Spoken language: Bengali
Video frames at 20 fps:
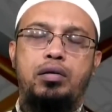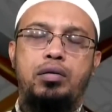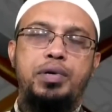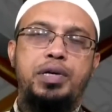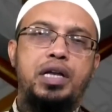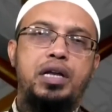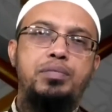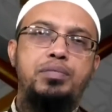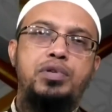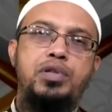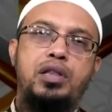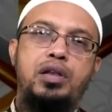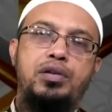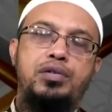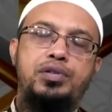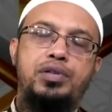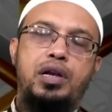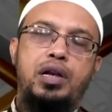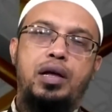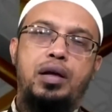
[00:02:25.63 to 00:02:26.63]
নবী করিম
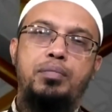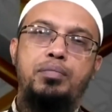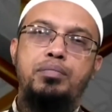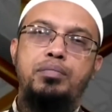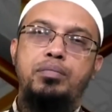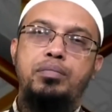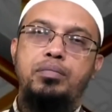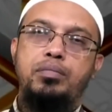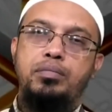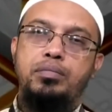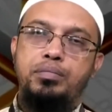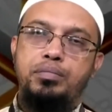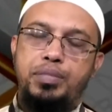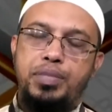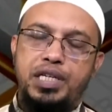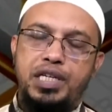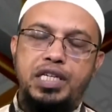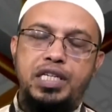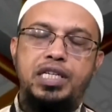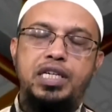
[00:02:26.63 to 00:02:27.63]
সাল্লা সাল্লাম
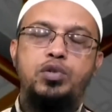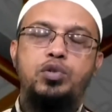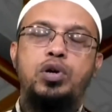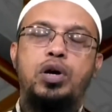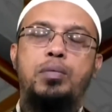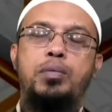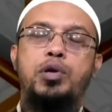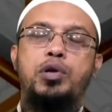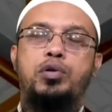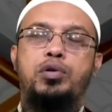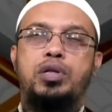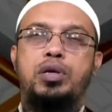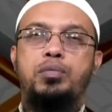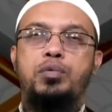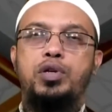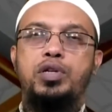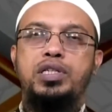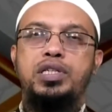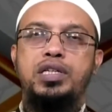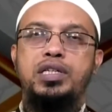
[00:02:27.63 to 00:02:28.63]
বিশেষ কিছু আমলে কথা
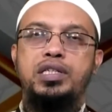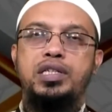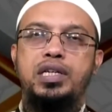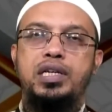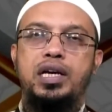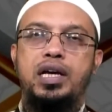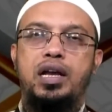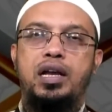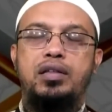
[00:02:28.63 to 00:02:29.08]
বলেছেন যে